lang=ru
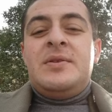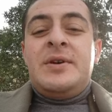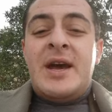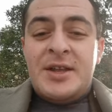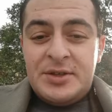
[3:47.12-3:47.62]

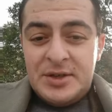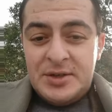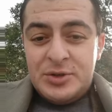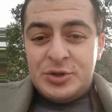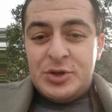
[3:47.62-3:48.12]
рад,
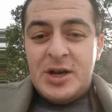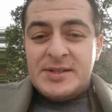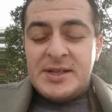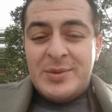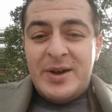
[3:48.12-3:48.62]
что
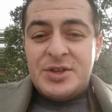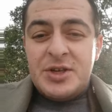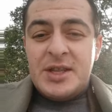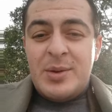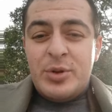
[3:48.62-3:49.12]

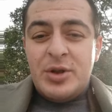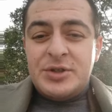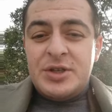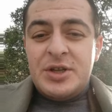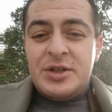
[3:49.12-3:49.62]
Азербайджан
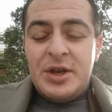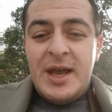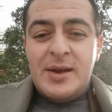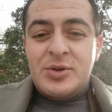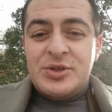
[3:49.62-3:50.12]
обрел
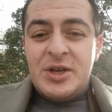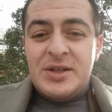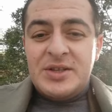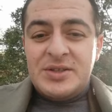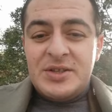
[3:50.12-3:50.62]
территориальную
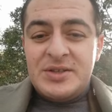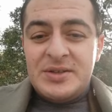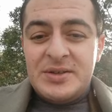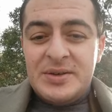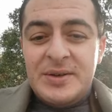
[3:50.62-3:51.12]
целостность.